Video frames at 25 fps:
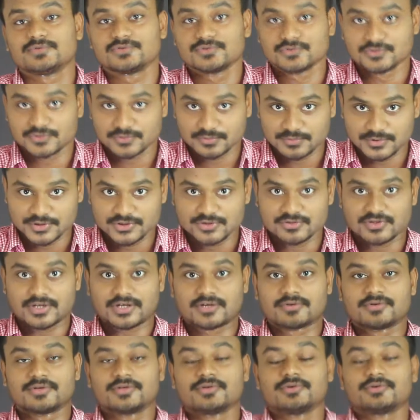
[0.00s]
পর্যন্ত ভিডিও
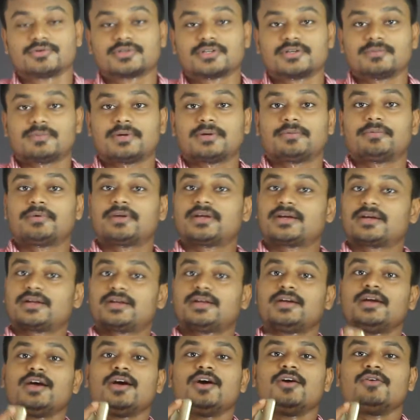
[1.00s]
রেকর্ডিং করতে পারবেন
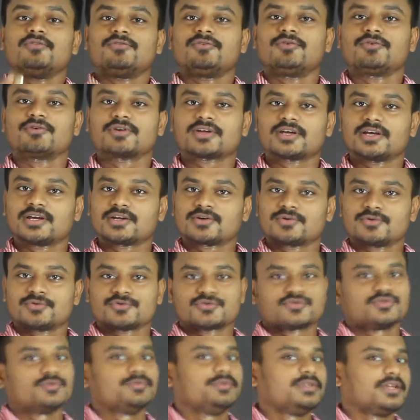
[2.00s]
এখানে ফোর কের
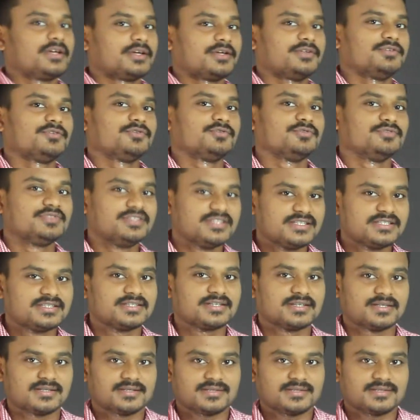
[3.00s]
কোনো সুবিধা কিন্তু দিচ্ছে না